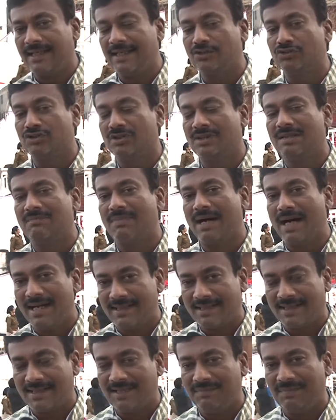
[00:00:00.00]
एक दूसरे से
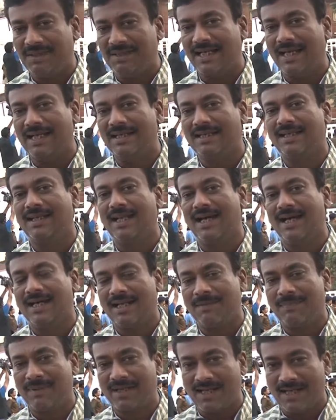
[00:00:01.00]
बांट रहे हैं मिठाई खिला
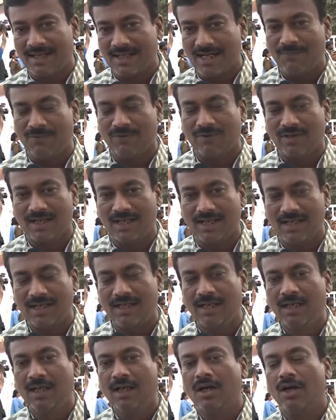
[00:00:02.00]
रहे हैं पटाखा फोड़ रहे हैं